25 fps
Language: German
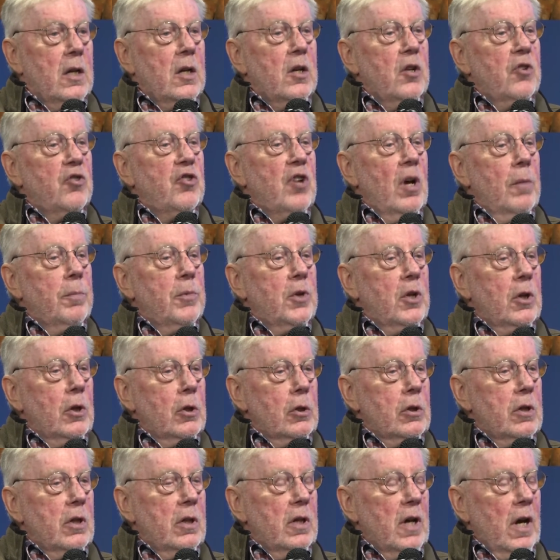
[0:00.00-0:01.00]
Ich habe
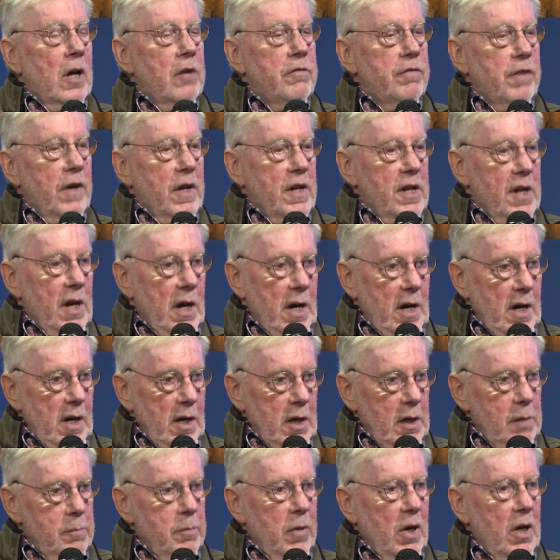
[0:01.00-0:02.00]
dort
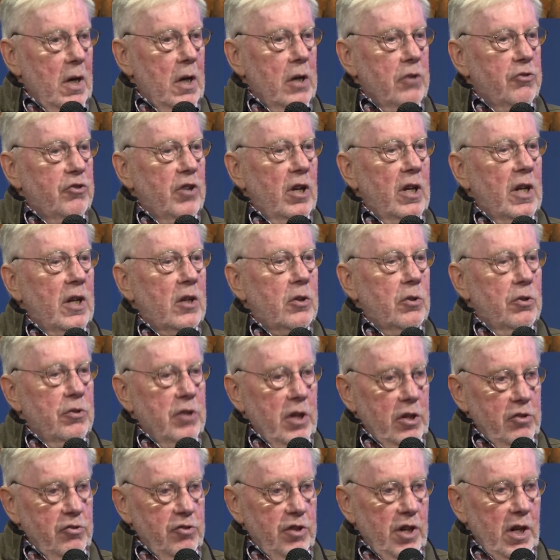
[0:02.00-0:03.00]
Referendare im Bereich
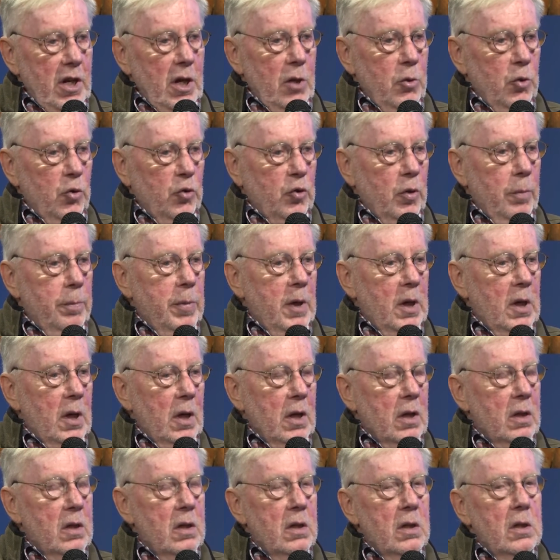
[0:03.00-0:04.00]
Elektrotechnik
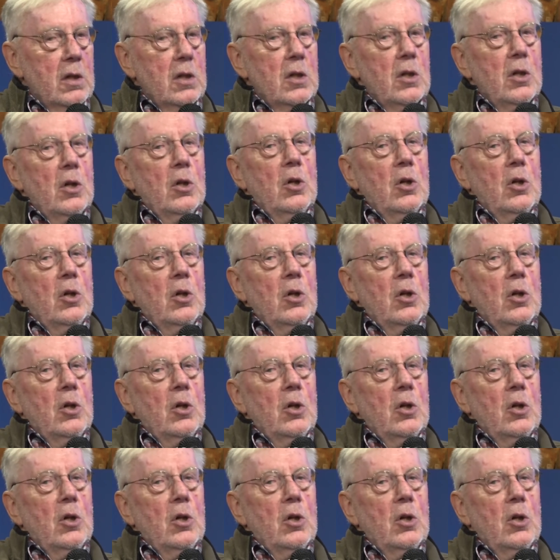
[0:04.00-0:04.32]
ausgebildet.